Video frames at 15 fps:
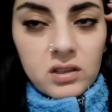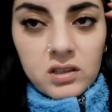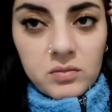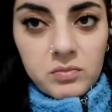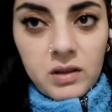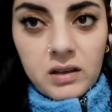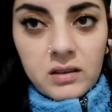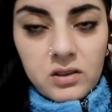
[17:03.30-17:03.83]
ya da
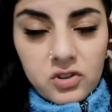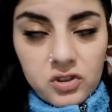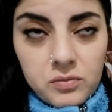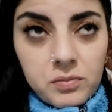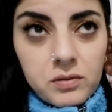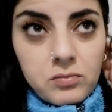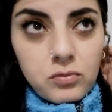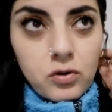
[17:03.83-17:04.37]
kimden
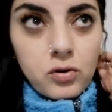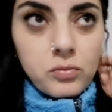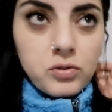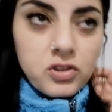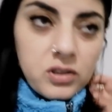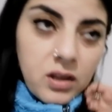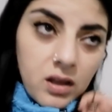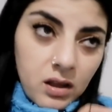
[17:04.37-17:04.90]
geçti bilmiyorum.
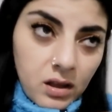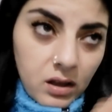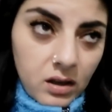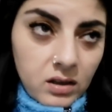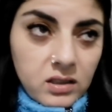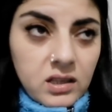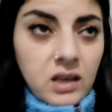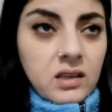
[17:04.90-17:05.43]
işte
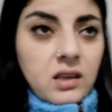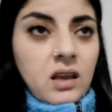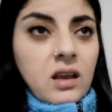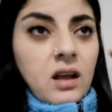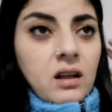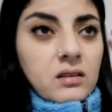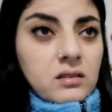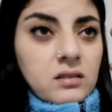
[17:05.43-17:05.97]
yenge
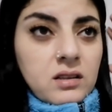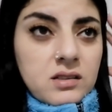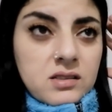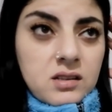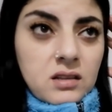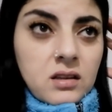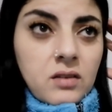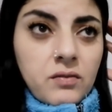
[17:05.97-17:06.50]
geldi.
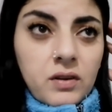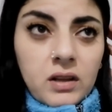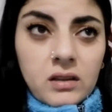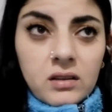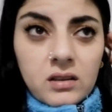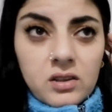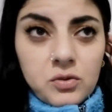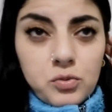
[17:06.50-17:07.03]
Nezia'dan
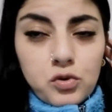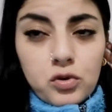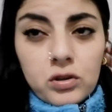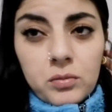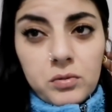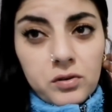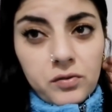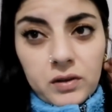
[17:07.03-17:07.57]
falan da geçmiş
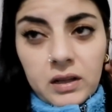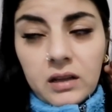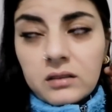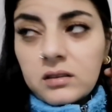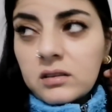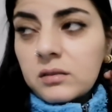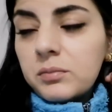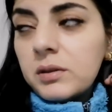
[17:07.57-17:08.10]
olabilir
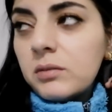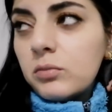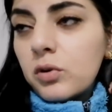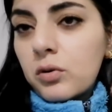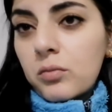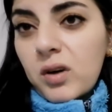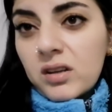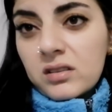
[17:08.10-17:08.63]
falan dedi.
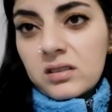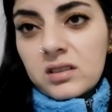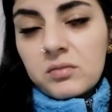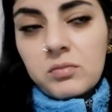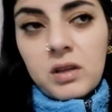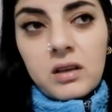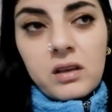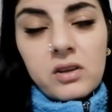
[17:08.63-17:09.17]
Bilmiyorum artık
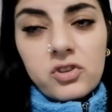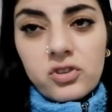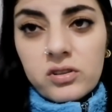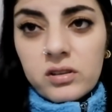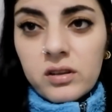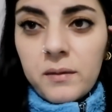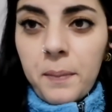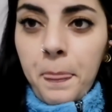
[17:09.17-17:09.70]
kimden
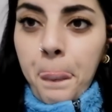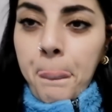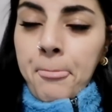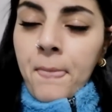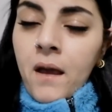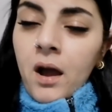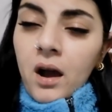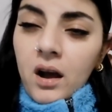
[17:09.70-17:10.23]
geçtiğini.
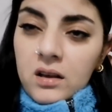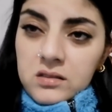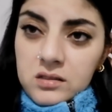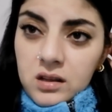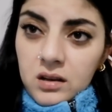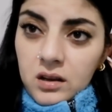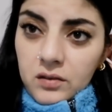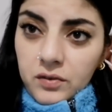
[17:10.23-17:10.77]

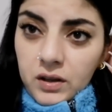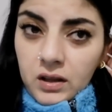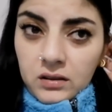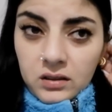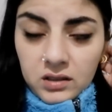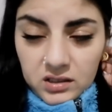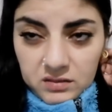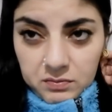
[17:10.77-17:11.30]
Hastaneye
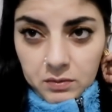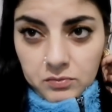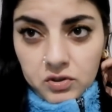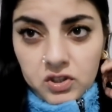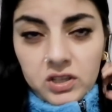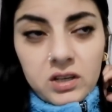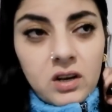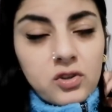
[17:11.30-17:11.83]
falan da
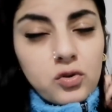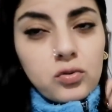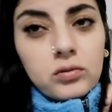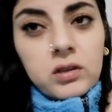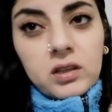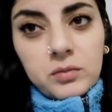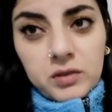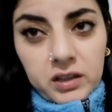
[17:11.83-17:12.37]
gitmemiş. İlaç
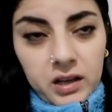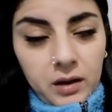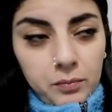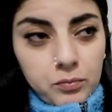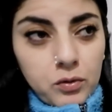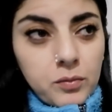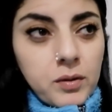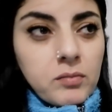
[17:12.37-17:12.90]
kullanımı da
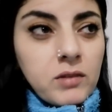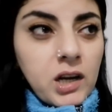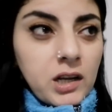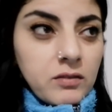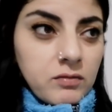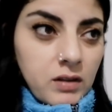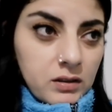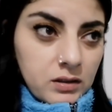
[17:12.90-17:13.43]
yapmıyor. Benim
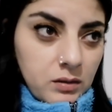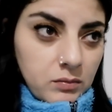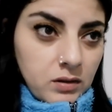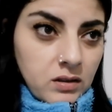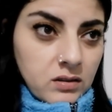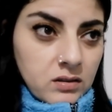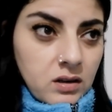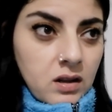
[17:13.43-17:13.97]

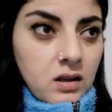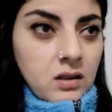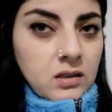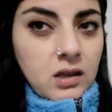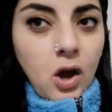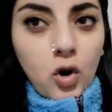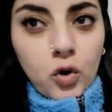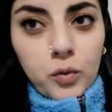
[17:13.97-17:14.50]
kayınvalidemler,
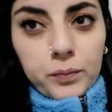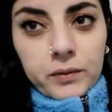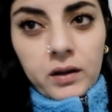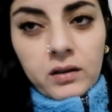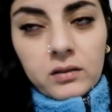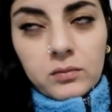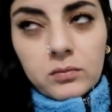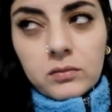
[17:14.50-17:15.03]

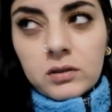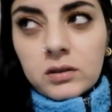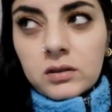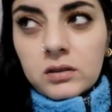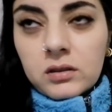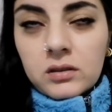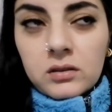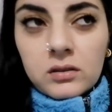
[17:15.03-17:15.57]
Yakuplar e,
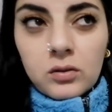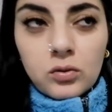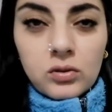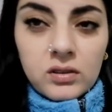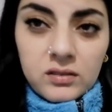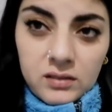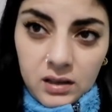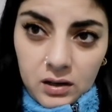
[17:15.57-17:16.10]

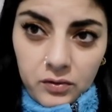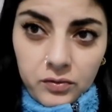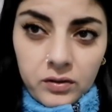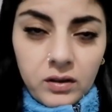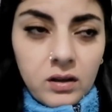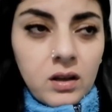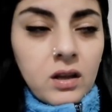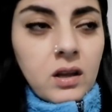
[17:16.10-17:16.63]
onların tarafı